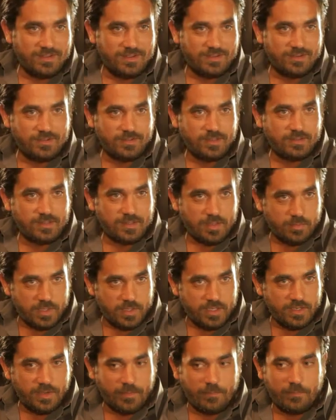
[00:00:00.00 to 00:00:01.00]
انك رديتي
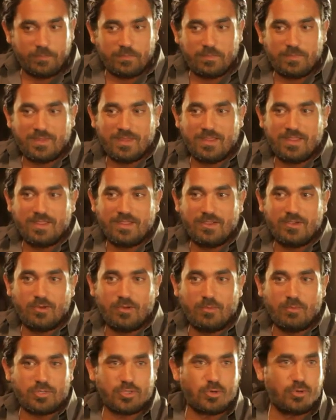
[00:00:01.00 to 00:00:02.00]
تقابليني
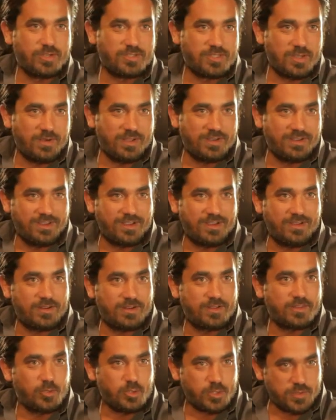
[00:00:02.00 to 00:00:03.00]
واشكرك طبعا انك
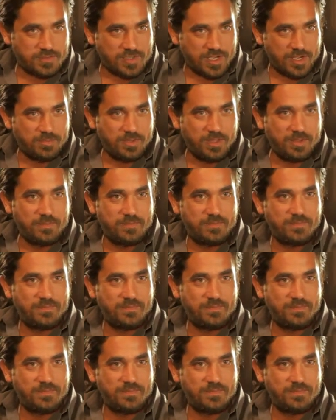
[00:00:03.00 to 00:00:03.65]
خرجت يوسف صاحبنا